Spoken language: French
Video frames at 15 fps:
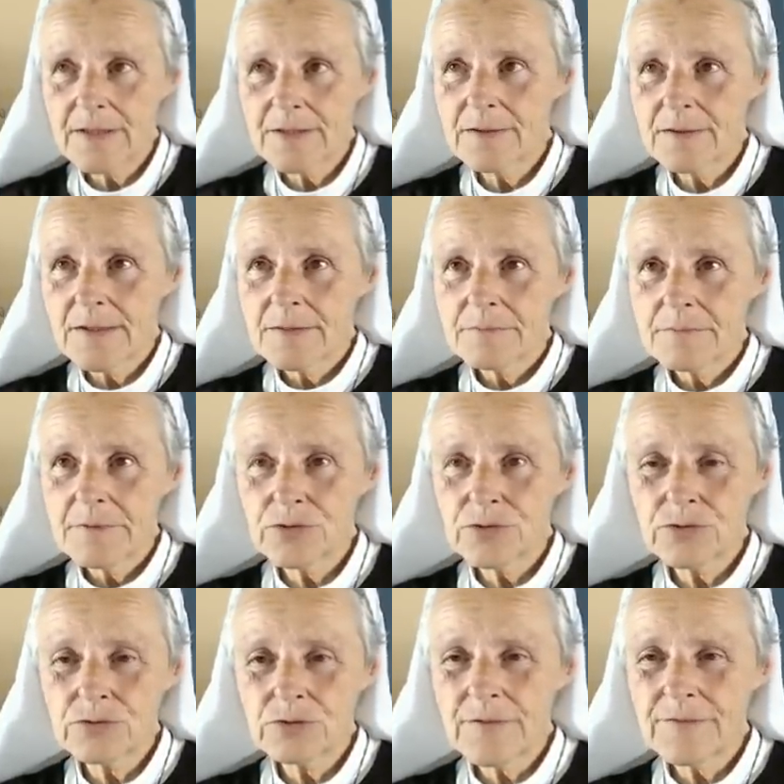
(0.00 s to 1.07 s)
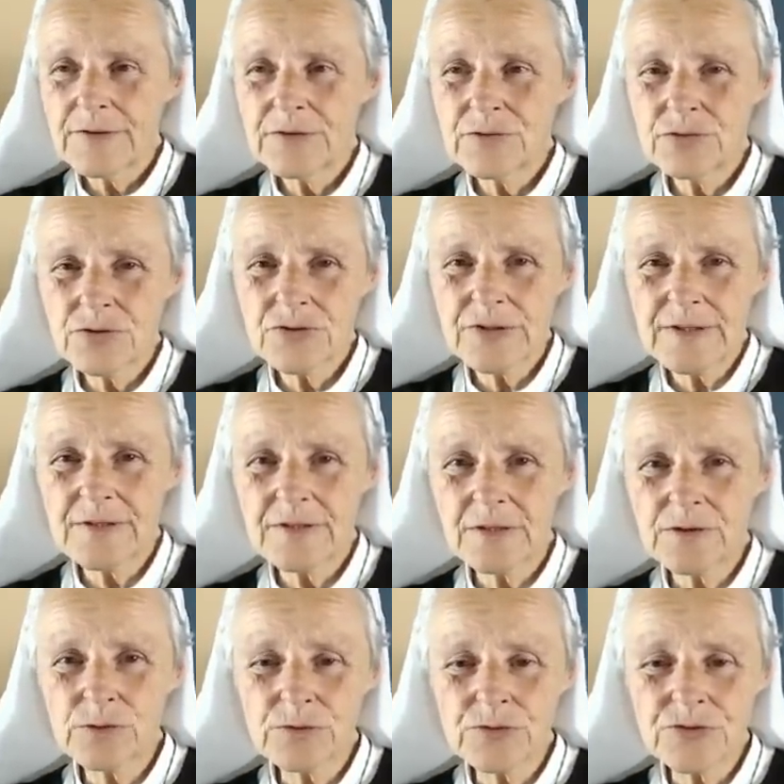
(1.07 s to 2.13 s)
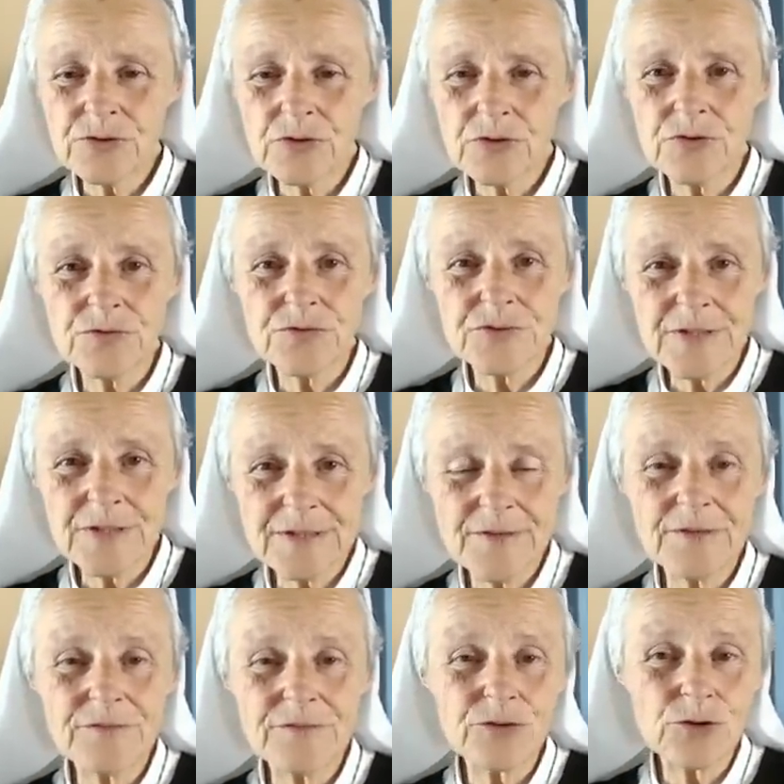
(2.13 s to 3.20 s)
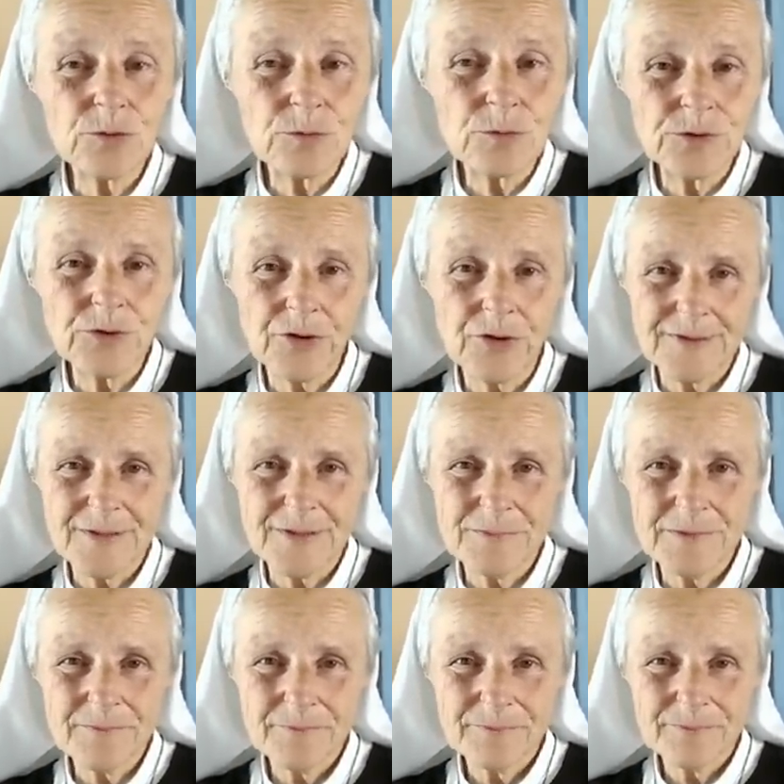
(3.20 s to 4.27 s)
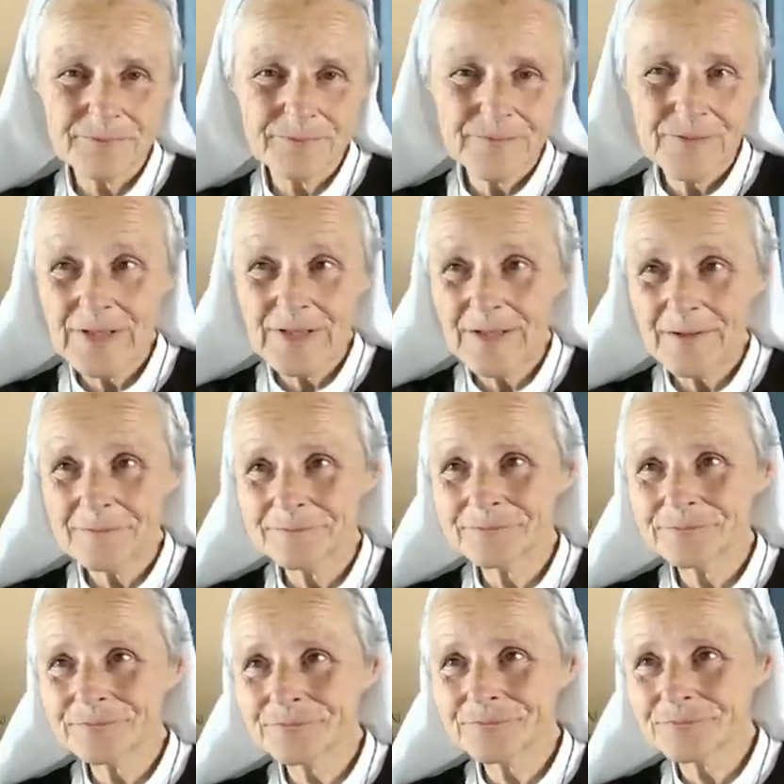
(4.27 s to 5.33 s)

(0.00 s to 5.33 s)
voilà, et, surtout avec toujours cette, conscience que vous êtes avec votre plus grand ami. Voilà.